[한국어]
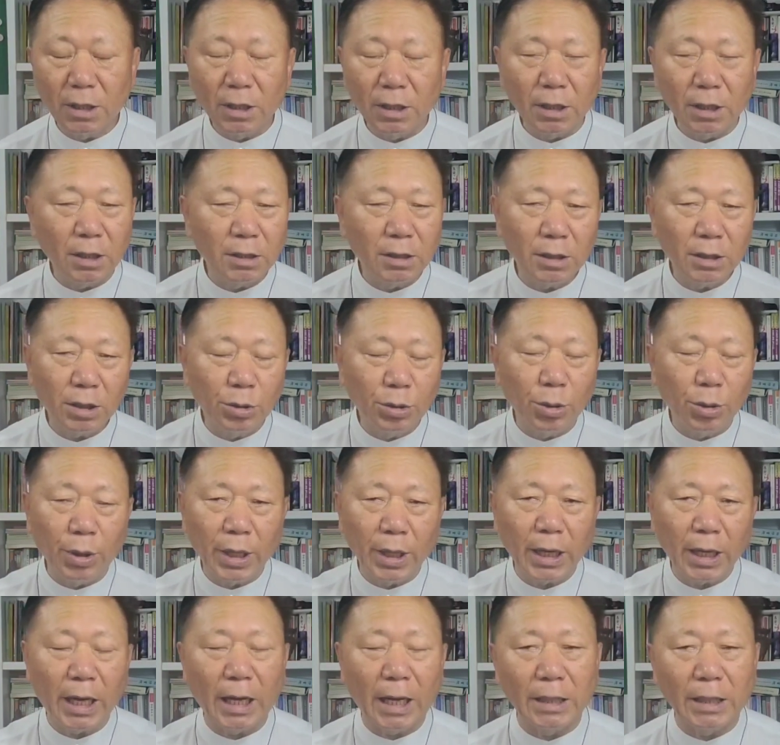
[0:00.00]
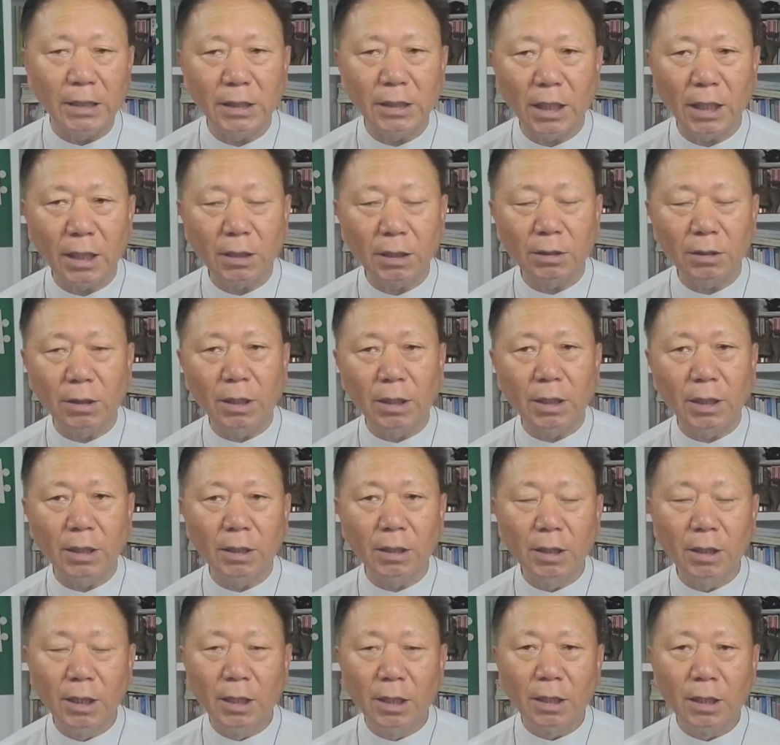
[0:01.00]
이건 교회가 아니다고 해요.